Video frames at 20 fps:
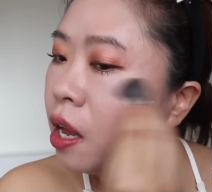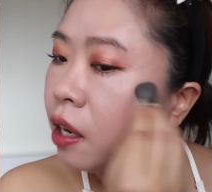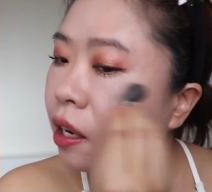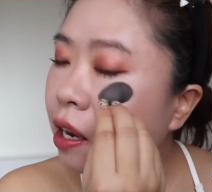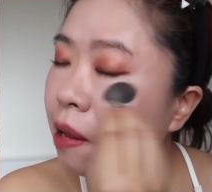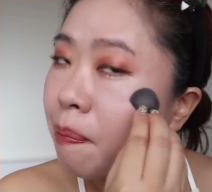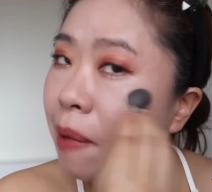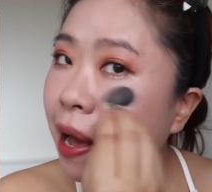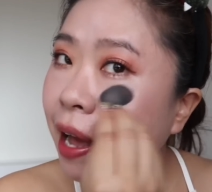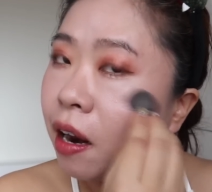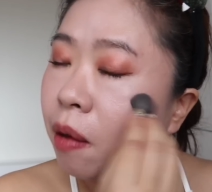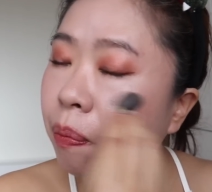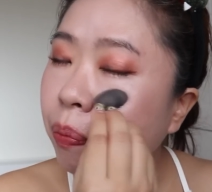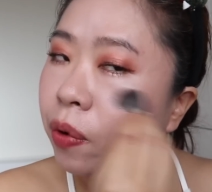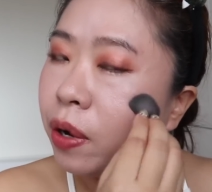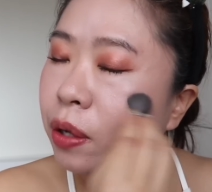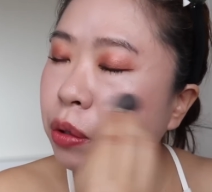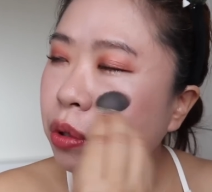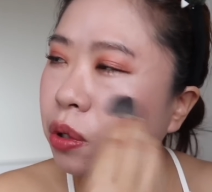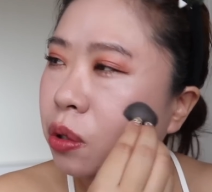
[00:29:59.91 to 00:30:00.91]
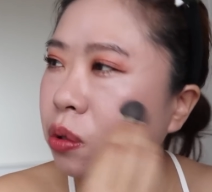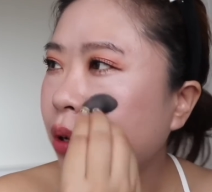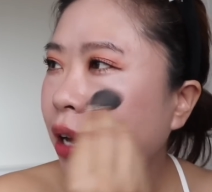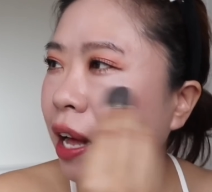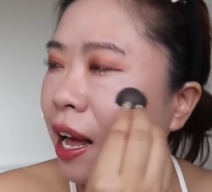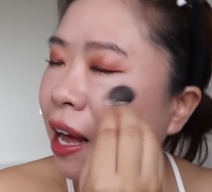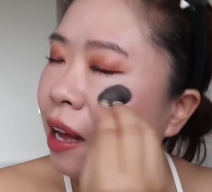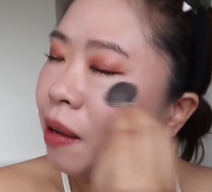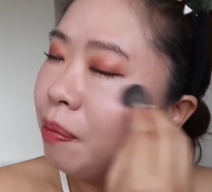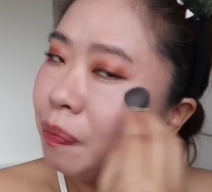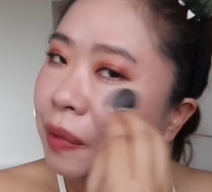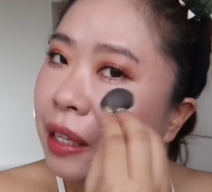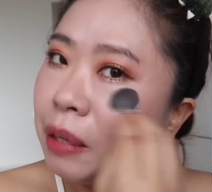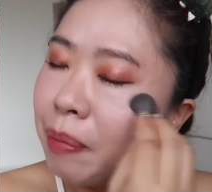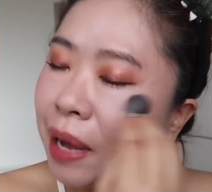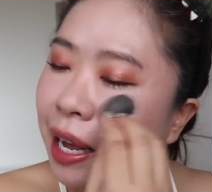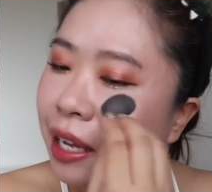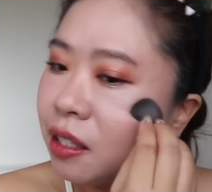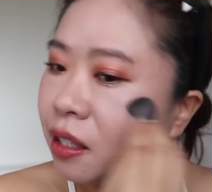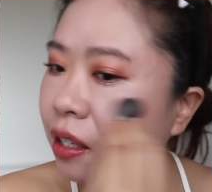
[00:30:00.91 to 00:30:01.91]
你买了不会觉得说啊，
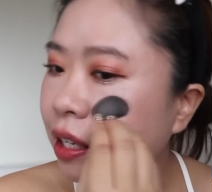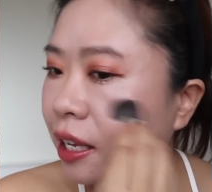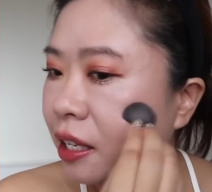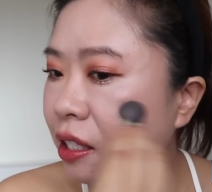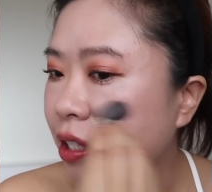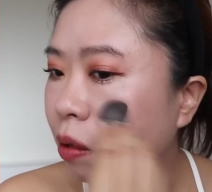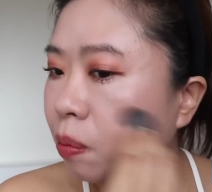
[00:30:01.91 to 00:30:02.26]
买了这个颜色